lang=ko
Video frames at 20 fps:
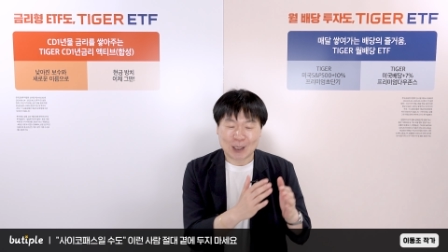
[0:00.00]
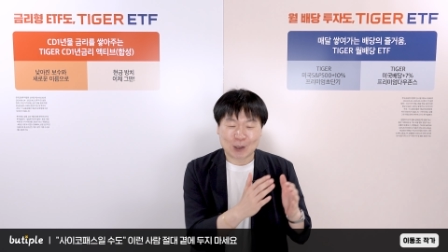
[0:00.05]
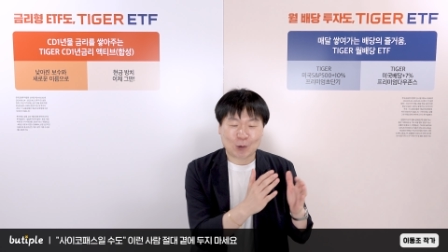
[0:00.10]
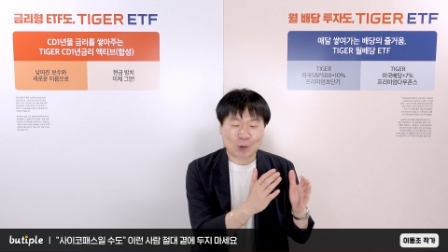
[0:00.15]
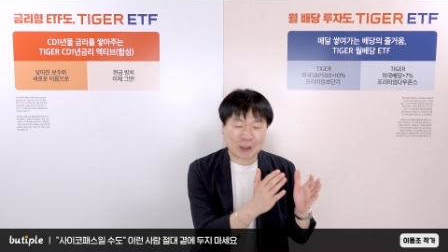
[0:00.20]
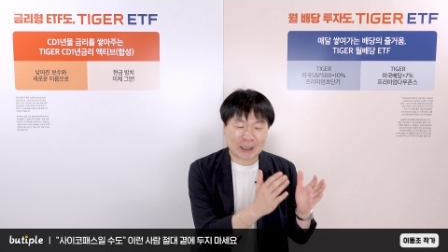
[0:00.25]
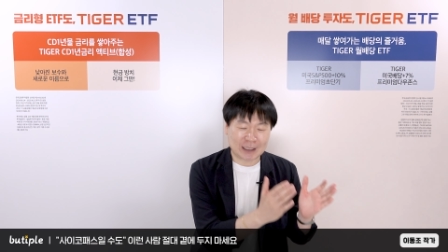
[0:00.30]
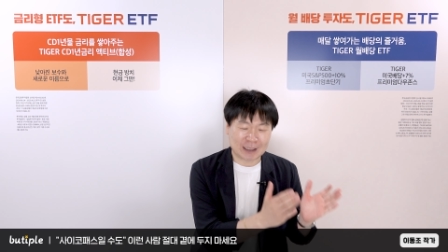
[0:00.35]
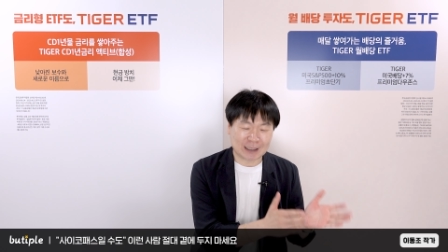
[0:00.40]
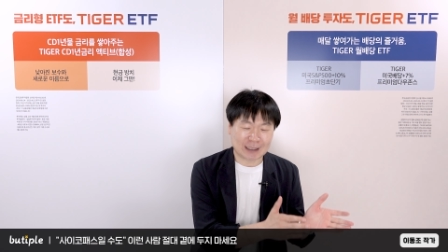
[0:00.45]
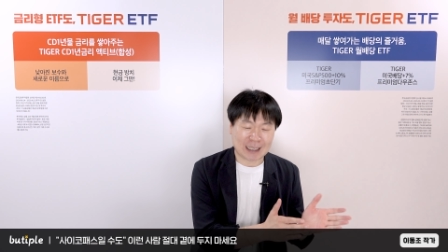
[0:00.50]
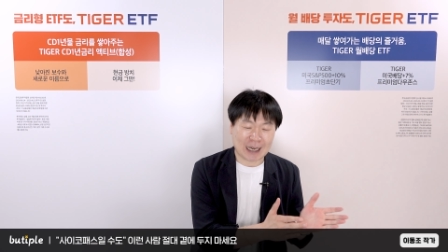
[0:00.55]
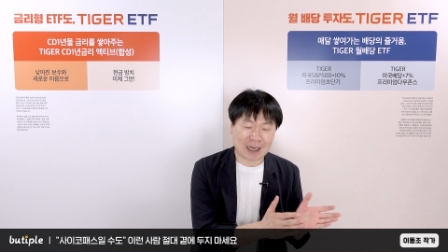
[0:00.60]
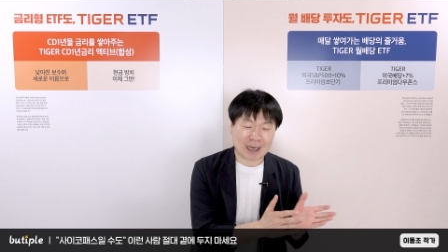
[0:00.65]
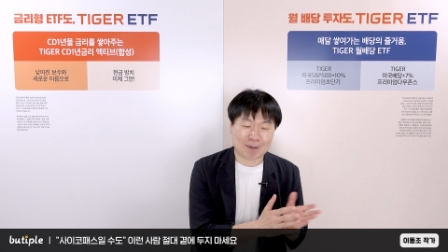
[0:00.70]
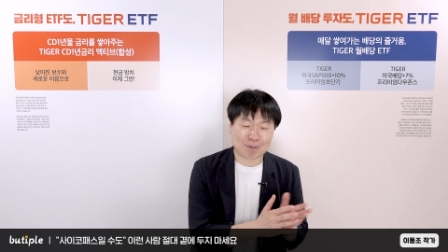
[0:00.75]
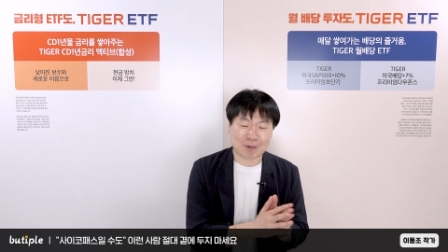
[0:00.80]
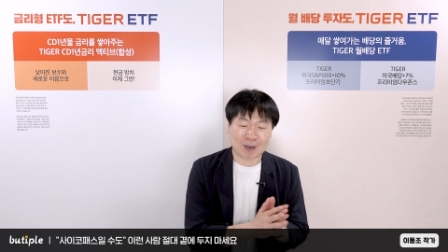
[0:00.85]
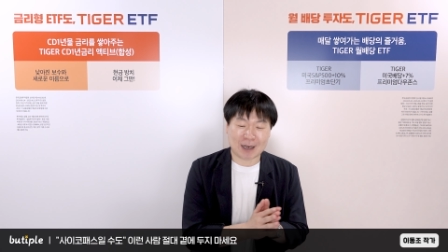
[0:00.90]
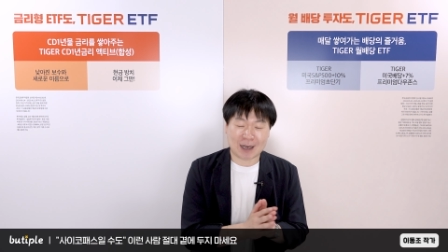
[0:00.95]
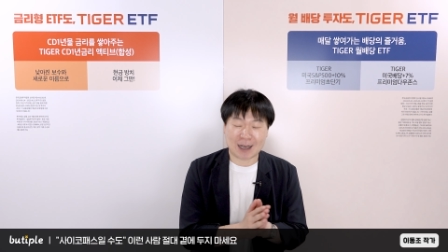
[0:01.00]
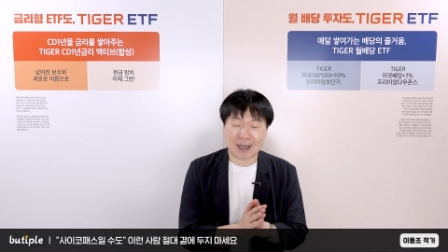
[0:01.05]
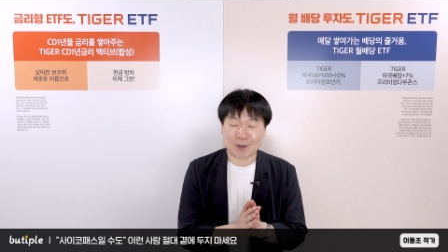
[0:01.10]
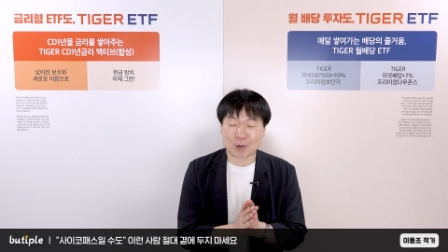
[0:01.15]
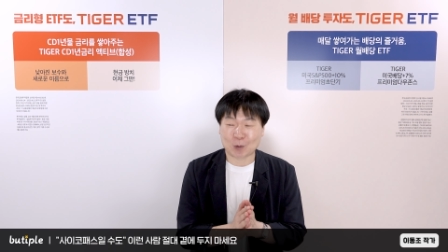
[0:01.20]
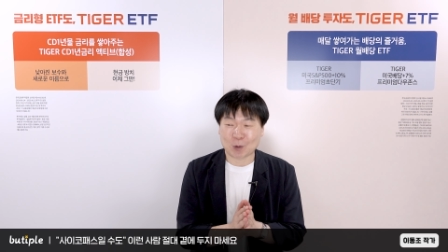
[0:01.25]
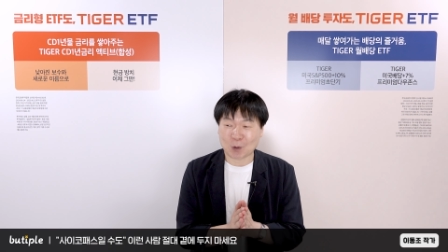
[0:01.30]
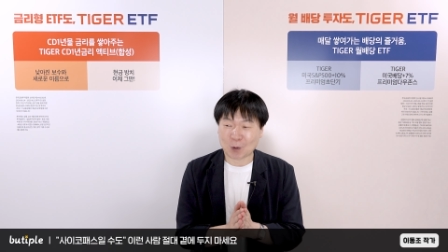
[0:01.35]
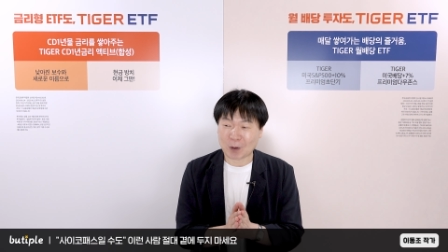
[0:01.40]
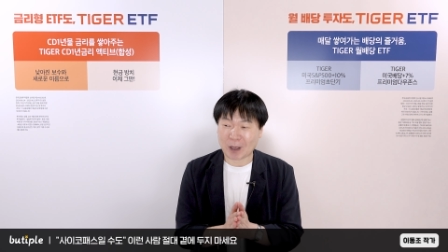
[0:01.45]
또 싫은
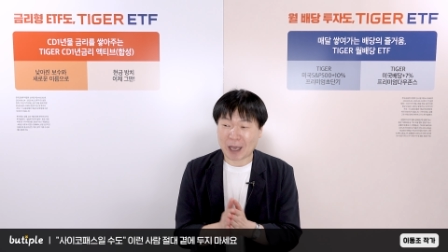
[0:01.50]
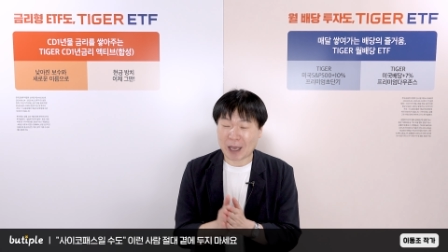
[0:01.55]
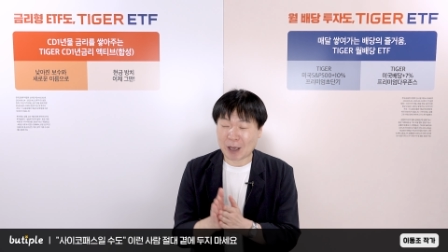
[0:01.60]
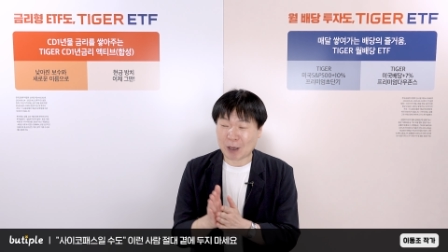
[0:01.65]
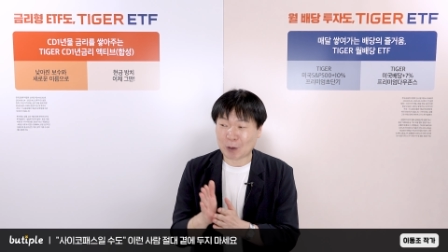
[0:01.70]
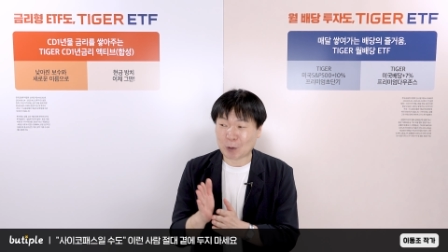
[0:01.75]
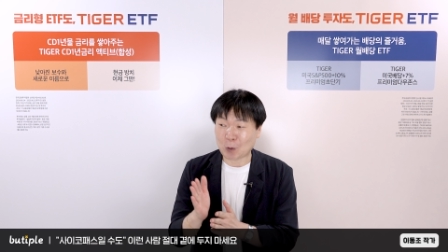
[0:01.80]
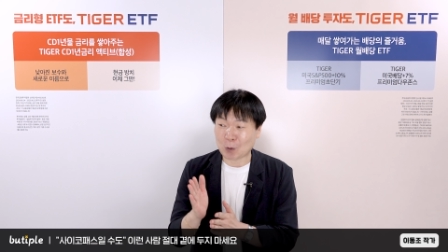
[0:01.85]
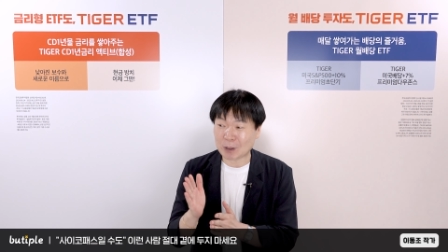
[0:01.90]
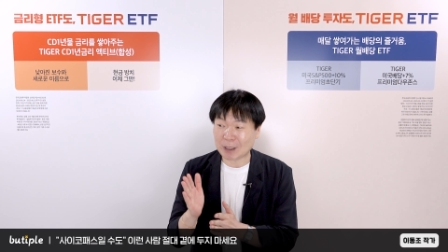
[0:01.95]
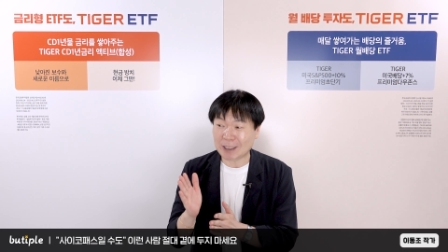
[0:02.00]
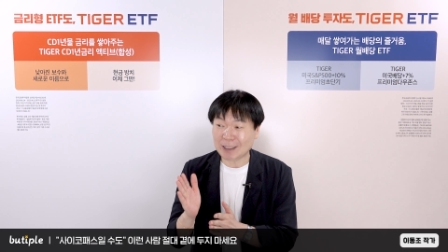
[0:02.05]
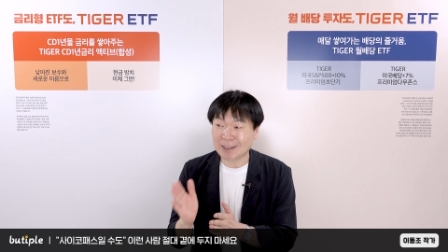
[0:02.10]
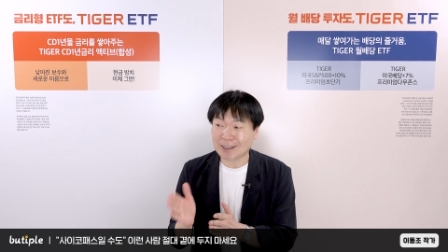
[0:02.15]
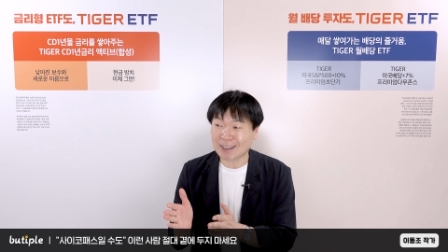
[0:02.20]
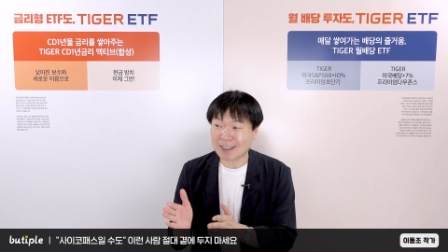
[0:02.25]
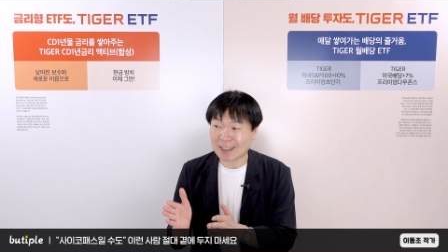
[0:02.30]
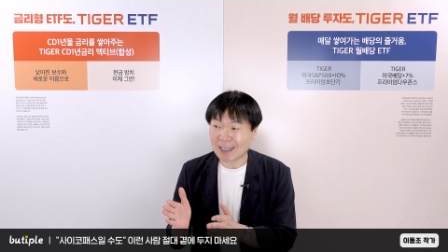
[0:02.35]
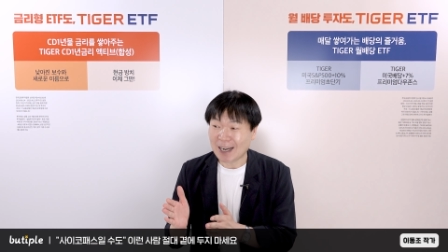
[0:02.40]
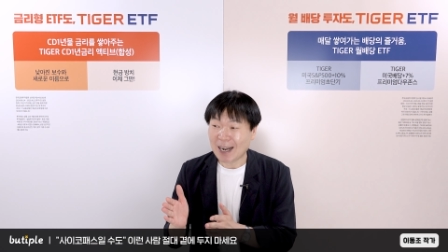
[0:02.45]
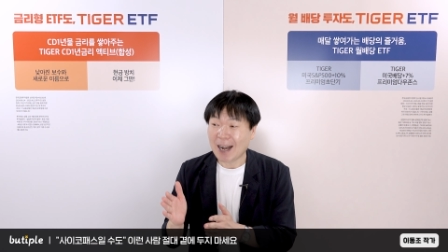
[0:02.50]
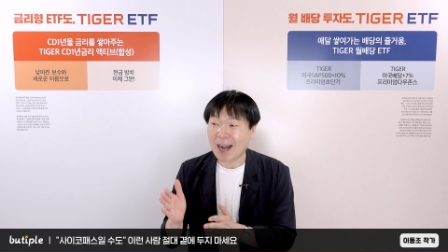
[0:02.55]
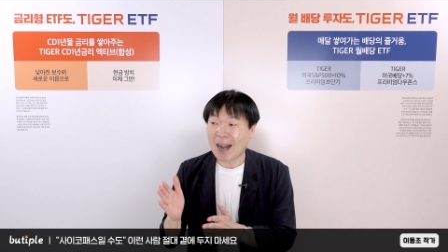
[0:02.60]
사람과 또 계속 일을